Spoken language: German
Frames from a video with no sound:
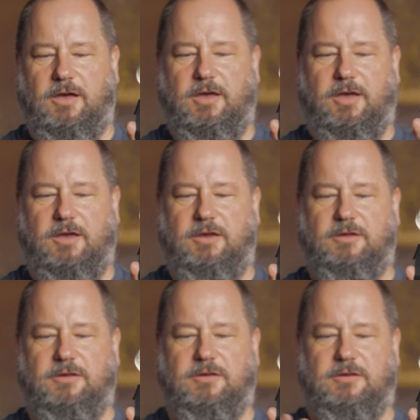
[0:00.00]

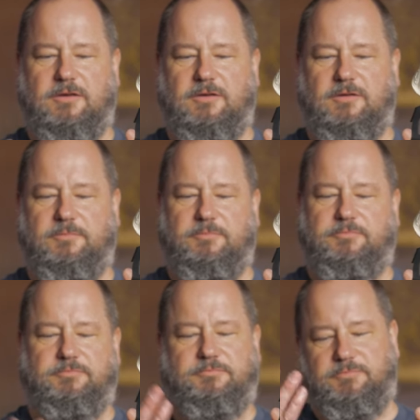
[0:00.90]
eine
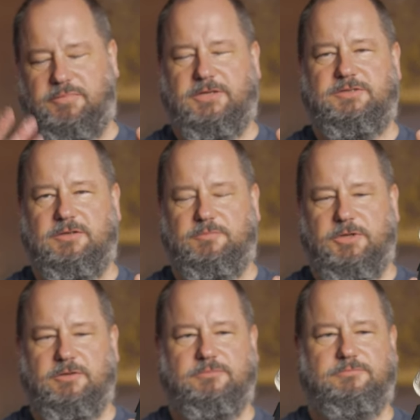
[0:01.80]

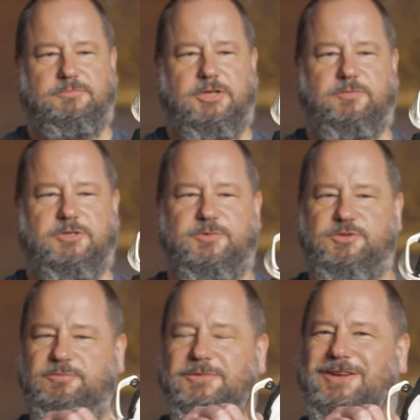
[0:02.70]
Plastikbindung, nennen wir es einmal
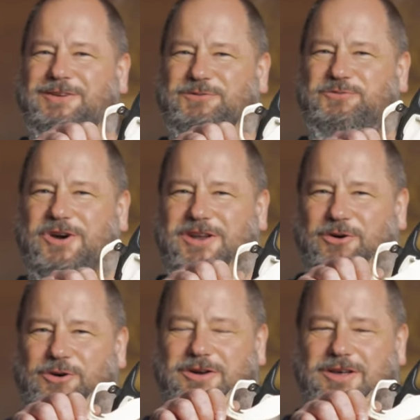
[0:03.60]
so, und vorne
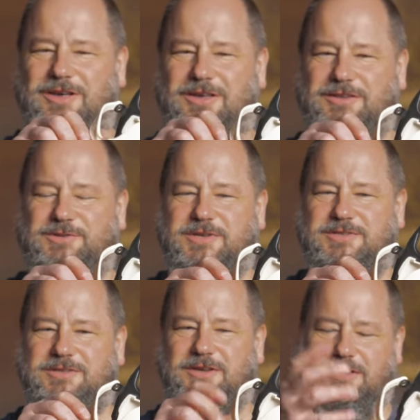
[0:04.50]
auch. Das
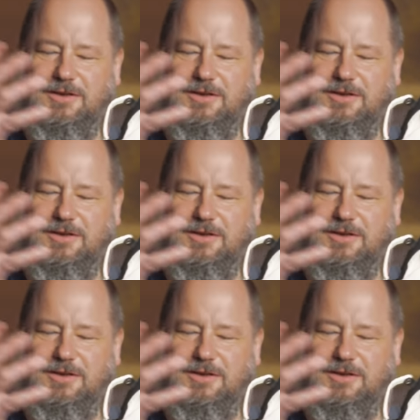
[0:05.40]
heißt,